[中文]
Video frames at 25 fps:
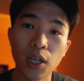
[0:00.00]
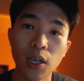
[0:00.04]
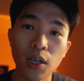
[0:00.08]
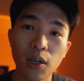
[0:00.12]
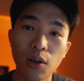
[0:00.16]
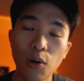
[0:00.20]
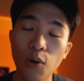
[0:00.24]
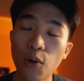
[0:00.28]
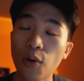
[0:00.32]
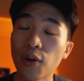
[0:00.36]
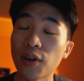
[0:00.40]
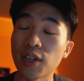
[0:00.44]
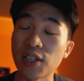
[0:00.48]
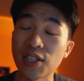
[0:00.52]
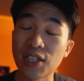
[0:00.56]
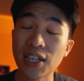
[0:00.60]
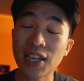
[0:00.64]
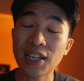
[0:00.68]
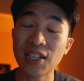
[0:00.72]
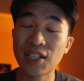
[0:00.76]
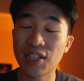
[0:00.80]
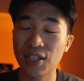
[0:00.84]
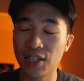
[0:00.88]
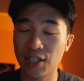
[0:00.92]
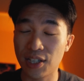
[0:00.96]
如果你现在
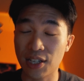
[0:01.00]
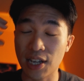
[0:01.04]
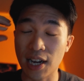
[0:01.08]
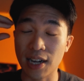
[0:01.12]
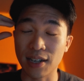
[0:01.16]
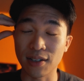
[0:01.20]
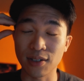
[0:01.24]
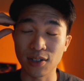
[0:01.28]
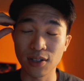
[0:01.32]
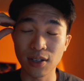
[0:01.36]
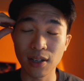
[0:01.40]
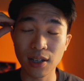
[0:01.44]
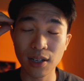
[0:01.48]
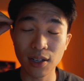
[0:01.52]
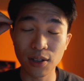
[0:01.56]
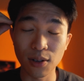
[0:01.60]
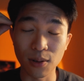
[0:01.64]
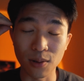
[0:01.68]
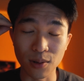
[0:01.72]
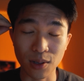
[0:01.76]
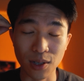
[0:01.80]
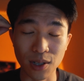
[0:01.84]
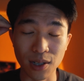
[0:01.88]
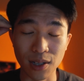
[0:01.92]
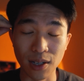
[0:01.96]
想着一个
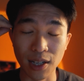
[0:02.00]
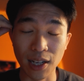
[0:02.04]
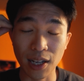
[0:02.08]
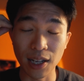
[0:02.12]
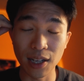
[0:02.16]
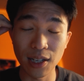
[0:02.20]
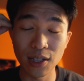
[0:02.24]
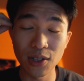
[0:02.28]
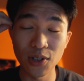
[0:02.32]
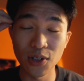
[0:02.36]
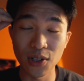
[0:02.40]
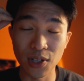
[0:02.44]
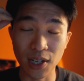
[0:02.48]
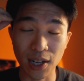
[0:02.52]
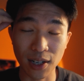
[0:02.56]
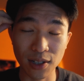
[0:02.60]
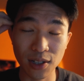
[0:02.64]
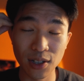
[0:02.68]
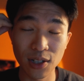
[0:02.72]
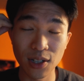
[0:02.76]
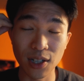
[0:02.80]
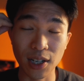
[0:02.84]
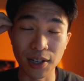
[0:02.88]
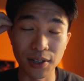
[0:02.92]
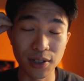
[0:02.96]
东西，你一直想，一
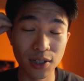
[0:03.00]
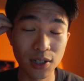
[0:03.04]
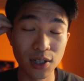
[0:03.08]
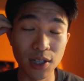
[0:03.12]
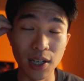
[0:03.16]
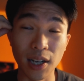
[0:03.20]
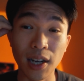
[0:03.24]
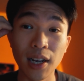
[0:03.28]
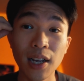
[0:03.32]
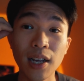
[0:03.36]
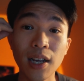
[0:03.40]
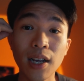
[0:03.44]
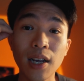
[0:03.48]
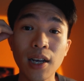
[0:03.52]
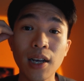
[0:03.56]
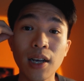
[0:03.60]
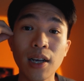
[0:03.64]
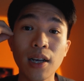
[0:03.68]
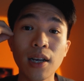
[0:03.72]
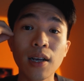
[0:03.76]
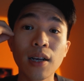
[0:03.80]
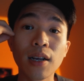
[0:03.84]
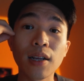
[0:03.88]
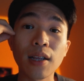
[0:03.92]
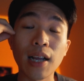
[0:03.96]
直想，一直想，
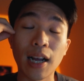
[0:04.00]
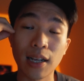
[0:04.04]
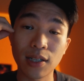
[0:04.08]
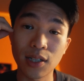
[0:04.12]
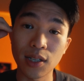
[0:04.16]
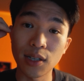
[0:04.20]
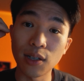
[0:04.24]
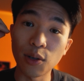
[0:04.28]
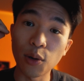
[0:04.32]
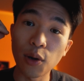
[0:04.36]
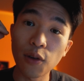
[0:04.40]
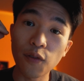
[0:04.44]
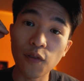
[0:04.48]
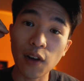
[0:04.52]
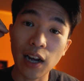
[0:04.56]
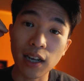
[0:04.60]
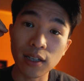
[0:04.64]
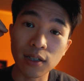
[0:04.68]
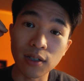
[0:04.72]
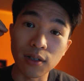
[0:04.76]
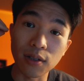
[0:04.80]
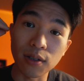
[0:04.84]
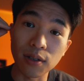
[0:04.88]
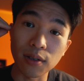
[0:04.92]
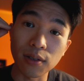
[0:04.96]
它真的会发
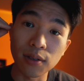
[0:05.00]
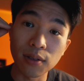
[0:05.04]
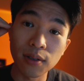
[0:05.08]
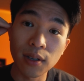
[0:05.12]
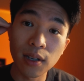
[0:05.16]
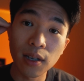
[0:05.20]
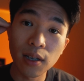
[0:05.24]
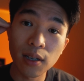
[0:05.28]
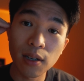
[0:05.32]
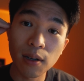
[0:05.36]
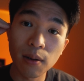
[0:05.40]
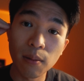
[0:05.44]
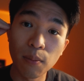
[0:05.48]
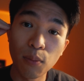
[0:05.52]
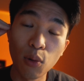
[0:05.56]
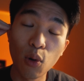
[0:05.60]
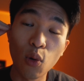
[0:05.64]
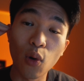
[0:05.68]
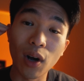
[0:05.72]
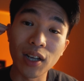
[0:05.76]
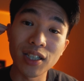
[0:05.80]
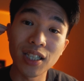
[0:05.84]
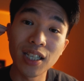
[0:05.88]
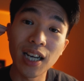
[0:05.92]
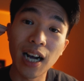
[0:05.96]
生的，不
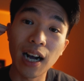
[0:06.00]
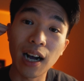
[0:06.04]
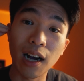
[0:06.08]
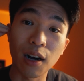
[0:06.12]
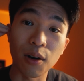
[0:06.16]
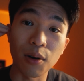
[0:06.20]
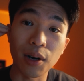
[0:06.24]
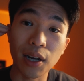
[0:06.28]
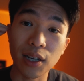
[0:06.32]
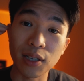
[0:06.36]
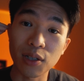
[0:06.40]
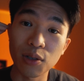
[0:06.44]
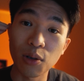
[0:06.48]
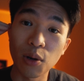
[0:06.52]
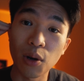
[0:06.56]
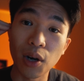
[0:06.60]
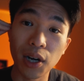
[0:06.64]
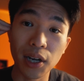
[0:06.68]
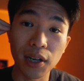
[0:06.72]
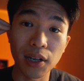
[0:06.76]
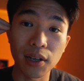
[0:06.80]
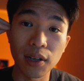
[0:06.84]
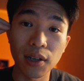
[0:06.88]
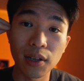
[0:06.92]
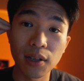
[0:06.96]
管是好还是
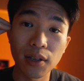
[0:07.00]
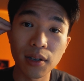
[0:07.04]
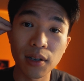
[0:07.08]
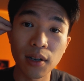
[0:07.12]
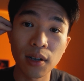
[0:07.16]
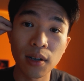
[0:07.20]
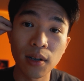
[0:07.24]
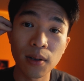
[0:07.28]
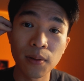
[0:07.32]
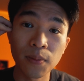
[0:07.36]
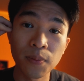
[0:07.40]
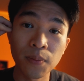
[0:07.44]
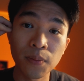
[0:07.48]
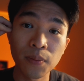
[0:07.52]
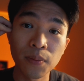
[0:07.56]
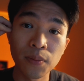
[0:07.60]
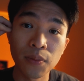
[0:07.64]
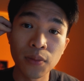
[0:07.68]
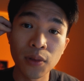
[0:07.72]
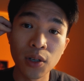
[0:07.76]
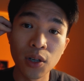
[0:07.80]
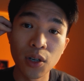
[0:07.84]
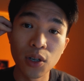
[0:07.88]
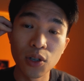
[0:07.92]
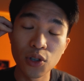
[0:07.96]
坏。
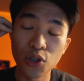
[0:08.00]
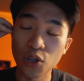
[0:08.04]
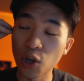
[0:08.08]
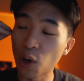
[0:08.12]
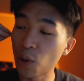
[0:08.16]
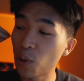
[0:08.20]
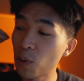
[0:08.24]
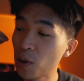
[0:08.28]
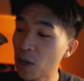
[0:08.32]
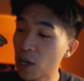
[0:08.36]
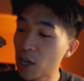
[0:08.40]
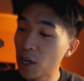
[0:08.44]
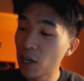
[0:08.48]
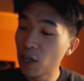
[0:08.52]
So，